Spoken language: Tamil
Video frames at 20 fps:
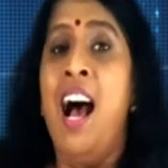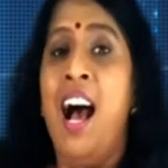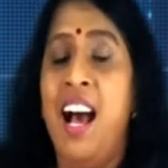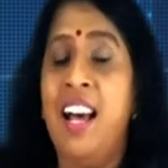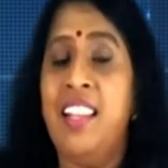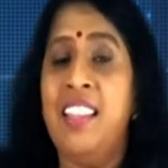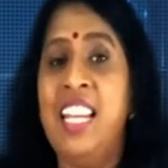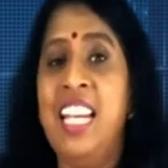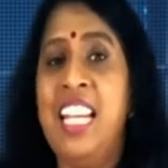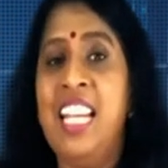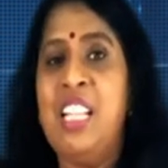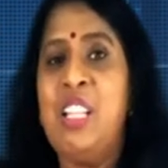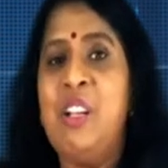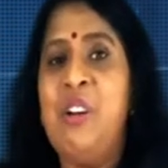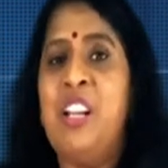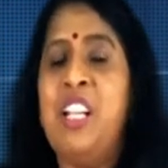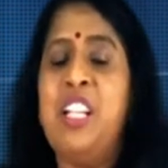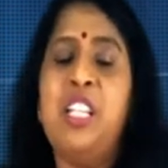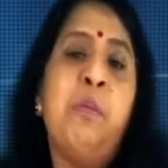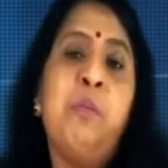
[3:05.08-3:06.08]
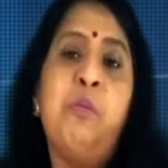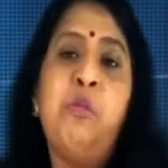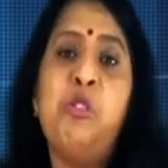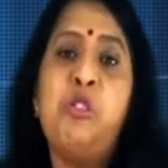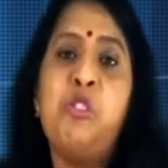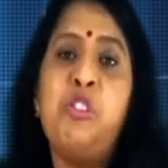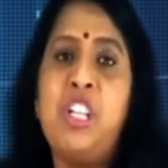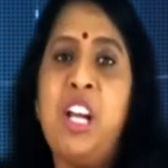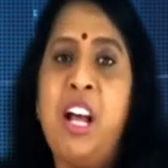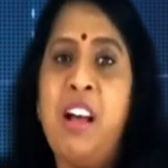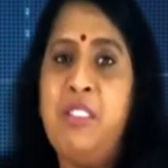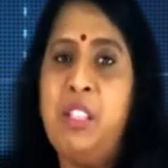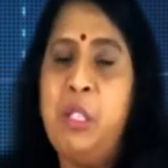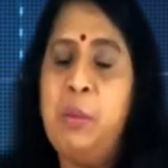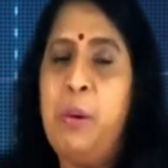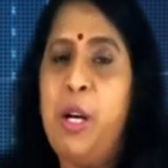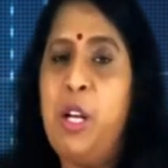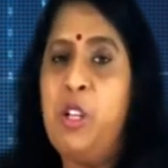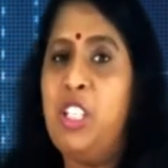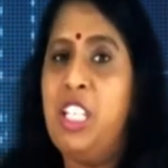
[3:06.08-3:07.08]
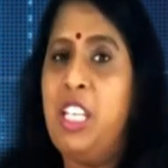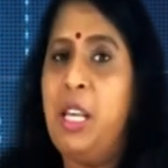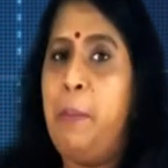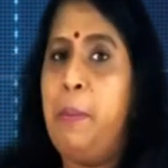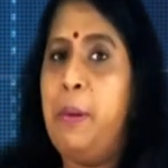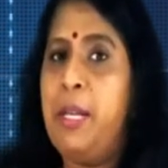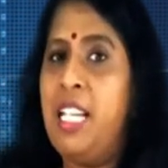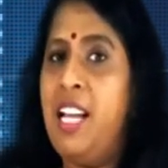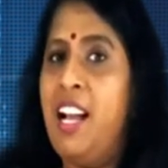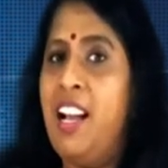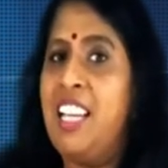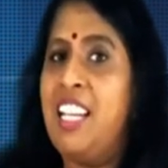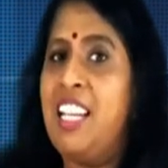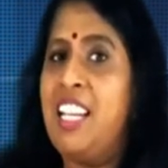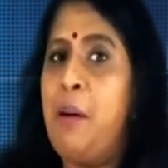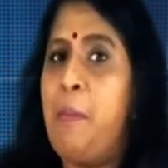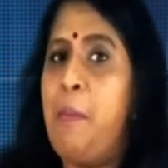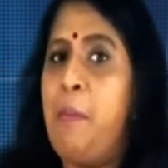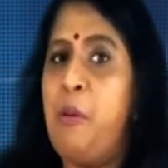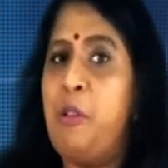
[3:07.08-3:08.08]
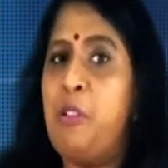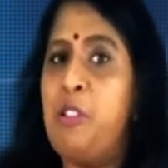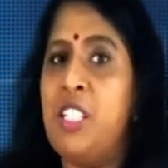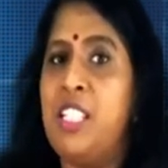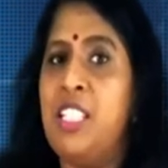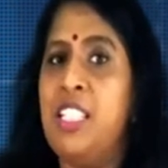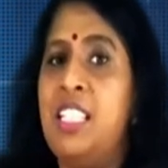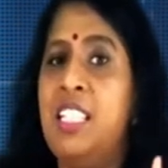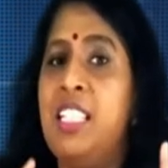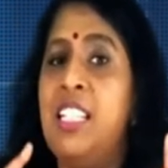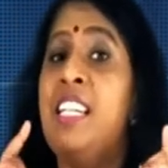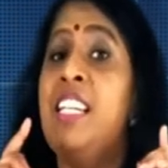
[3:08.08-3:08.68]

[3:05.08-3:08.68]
அதனைத் தொடர்ந்து மூன்றாவது பகுதி எப்படியாக இருக்க போகின்றது